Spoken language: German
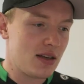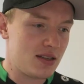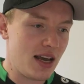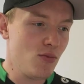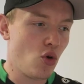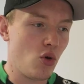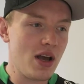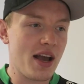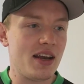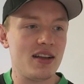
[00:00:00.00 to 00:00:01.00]
Seymour
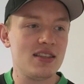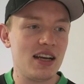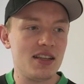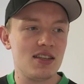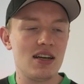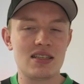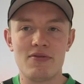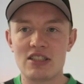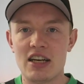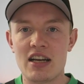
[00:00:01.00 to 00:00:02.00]
Roya geht in den 16er, ist
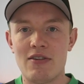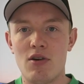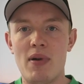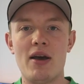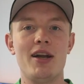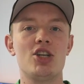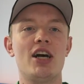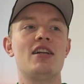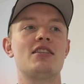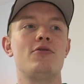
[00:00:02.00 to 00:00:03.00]
am Verteidiger vorbei und
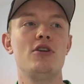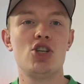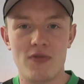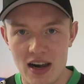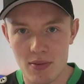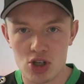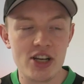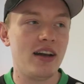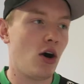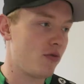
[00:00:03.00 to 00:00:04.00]
entscheidet sich für die Schwalbe.
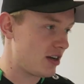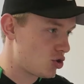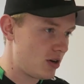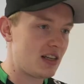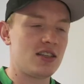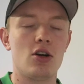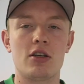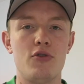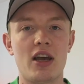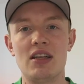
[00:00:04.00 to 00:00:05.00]
Steht auf, entschuldigt sich,
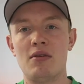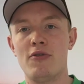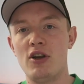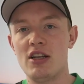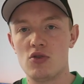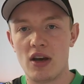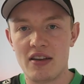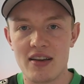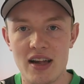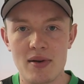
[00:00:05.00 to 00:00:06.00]
auch wirklich, aber völlig zu
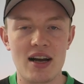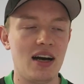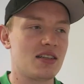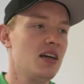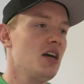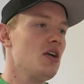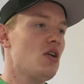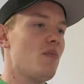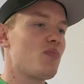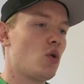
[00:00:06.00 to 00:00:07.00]
Recht die gelbe Karte.
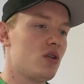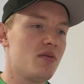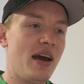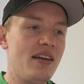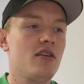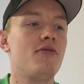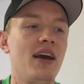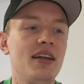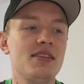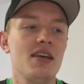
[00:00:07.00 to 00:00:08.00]
Und im
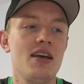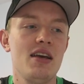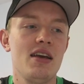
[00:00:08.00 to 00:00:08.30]
Endeffekt